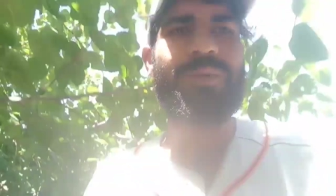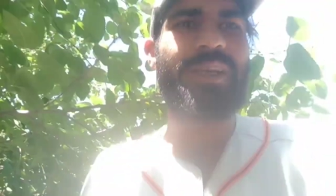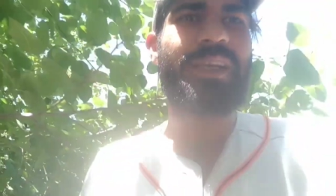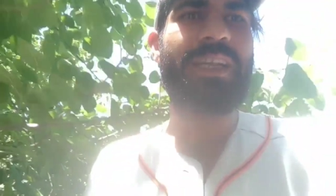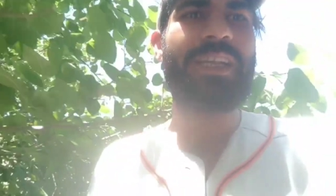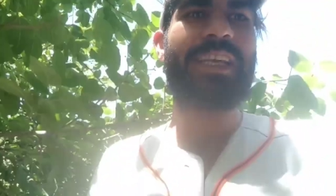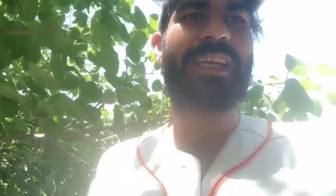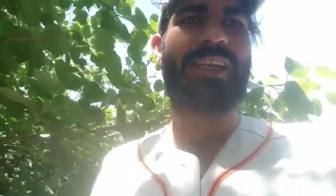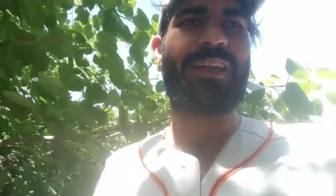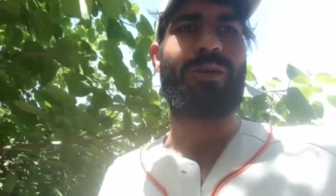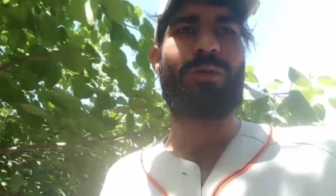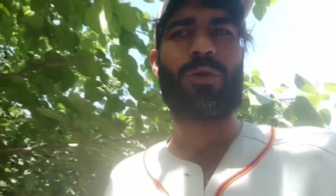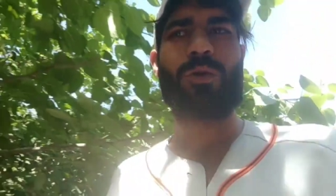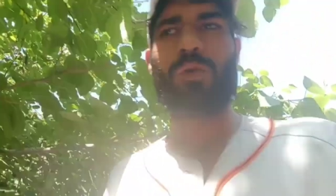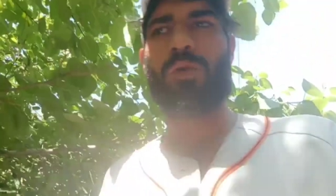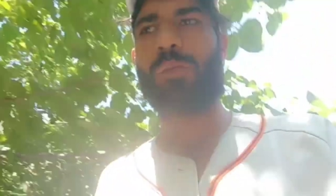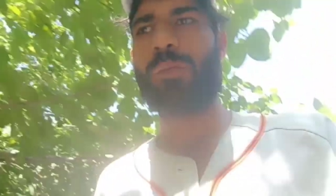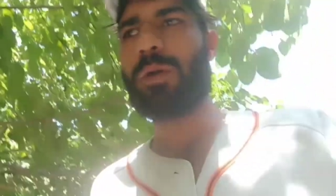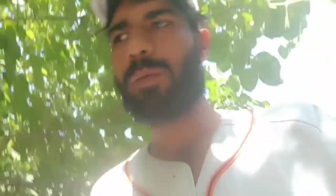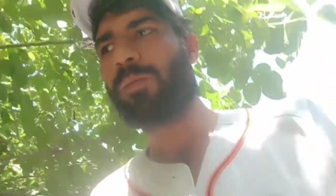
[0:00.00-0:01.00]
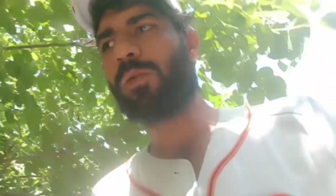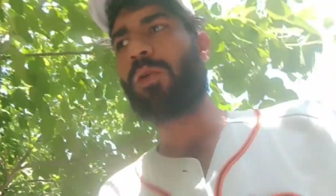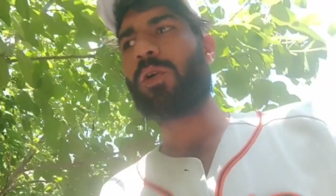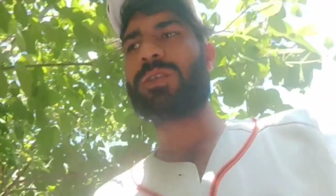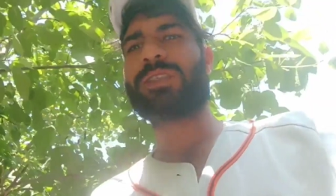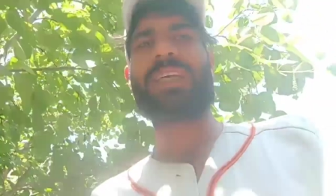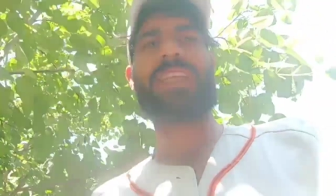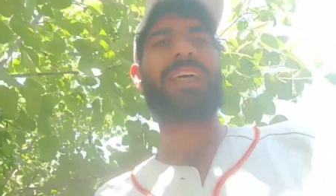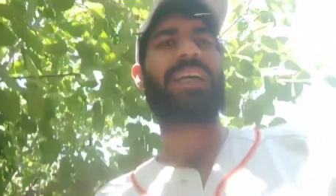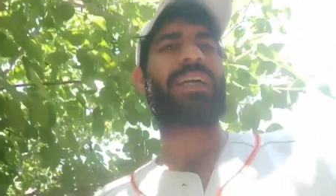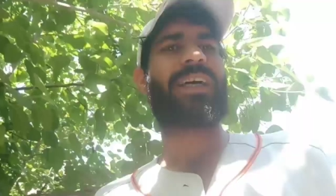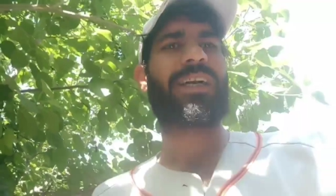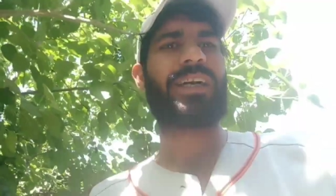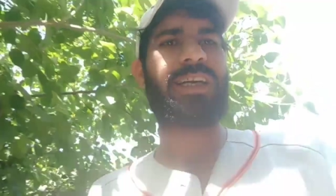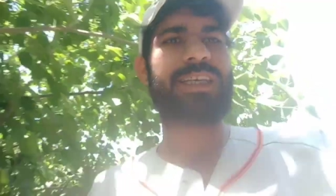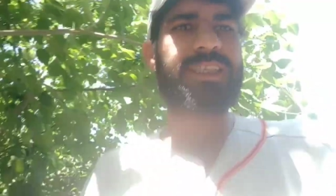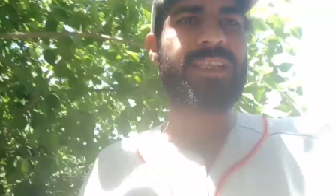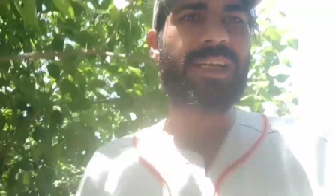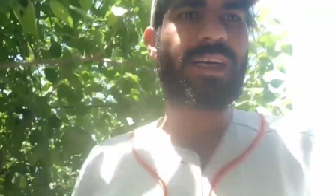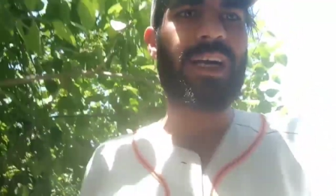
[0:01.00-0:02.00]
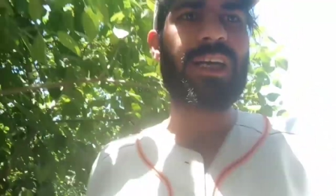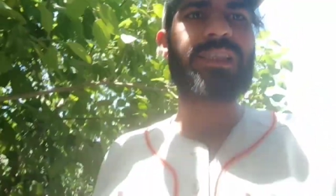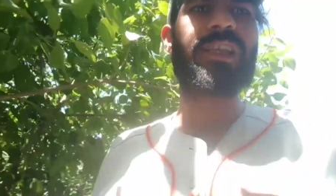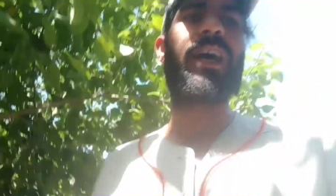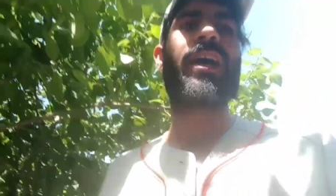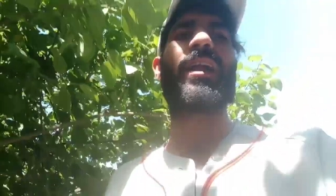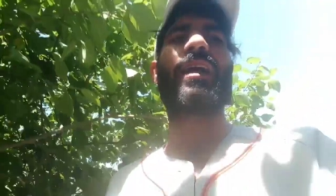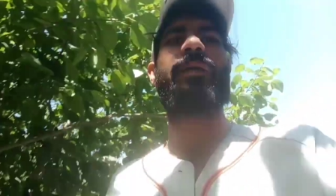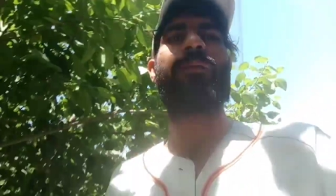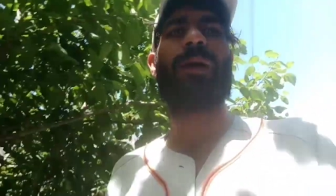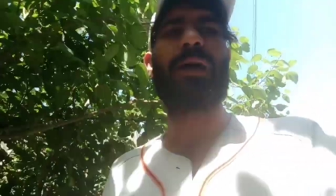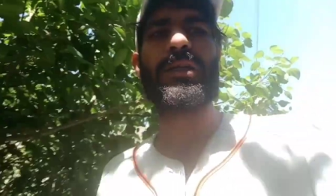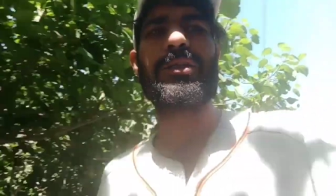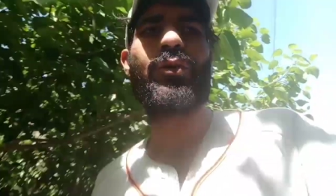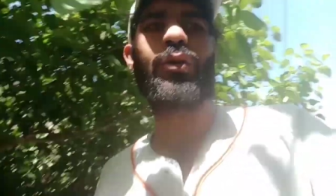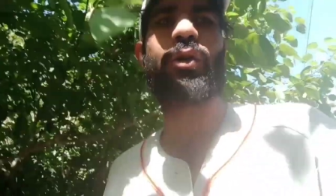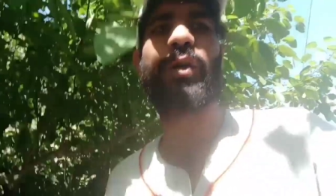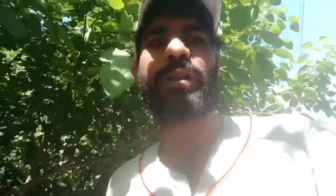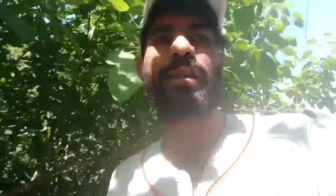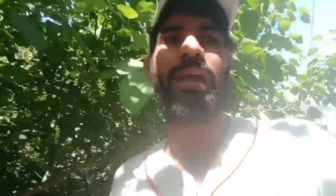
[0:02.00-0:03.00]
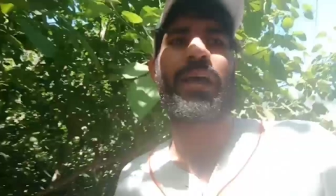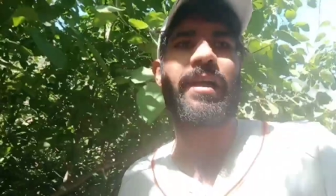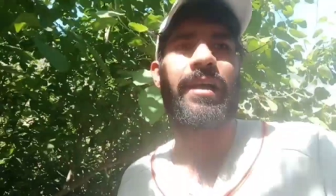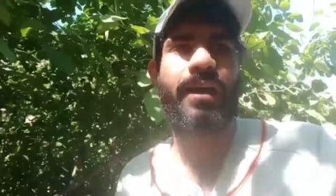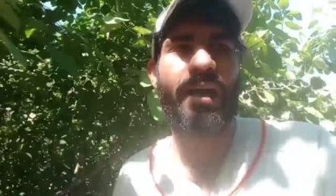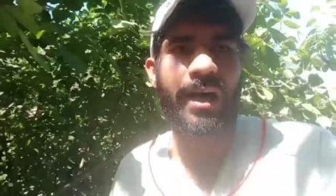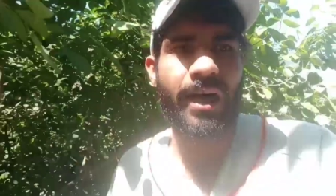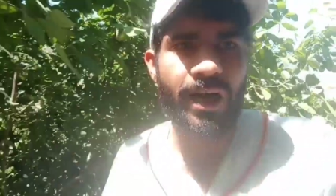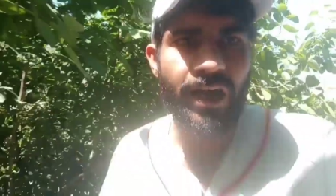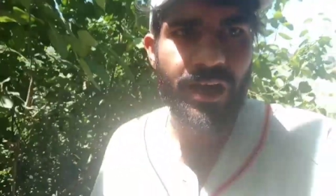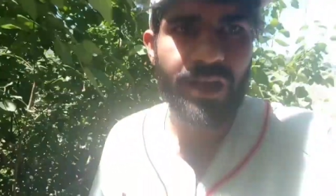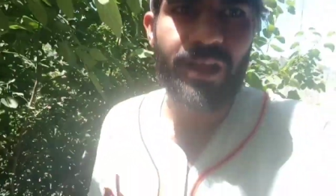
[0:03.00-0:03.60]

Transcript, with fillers: में लेकिन लोगों में बहुत ज़्यादा क्रेज़ देखा थारा भाई जोगिंदर का